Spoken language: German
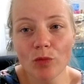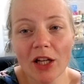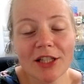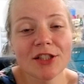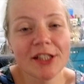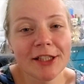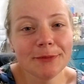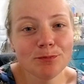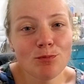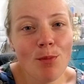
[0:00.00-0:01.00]
Die sind
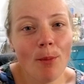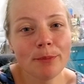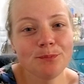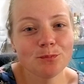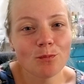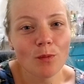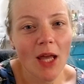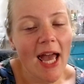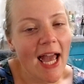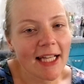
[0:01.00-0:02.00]

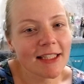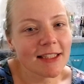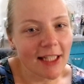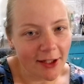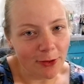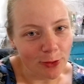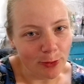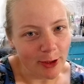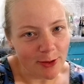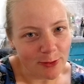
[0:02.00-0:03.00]
echt lecker
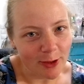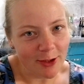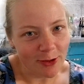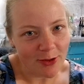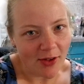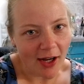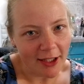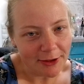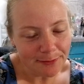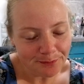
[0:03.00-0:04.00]
übrigens, wollte ich noch
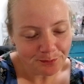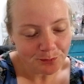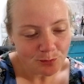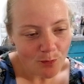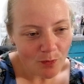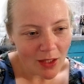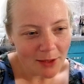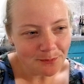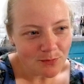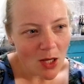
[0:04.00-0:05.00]
sagen.
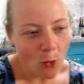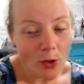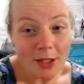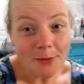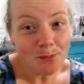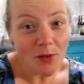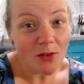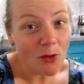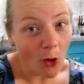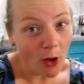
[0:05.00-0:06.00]
Und die
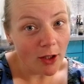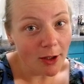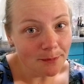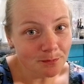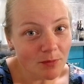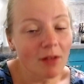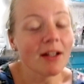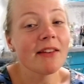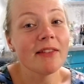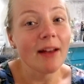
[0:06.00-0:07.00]
sind toll, weil
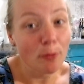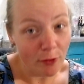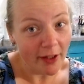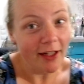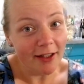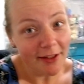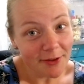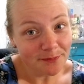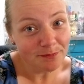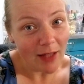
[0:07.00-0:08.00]
welchen Dampfriegel.
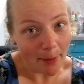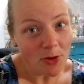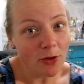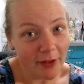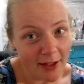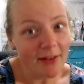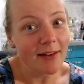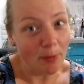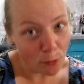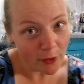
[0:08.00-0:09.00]
Habe ich mal wieder die
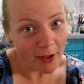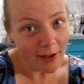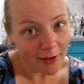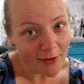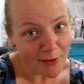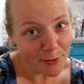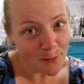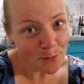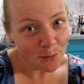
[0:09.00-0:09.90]
Dampfriegel sind?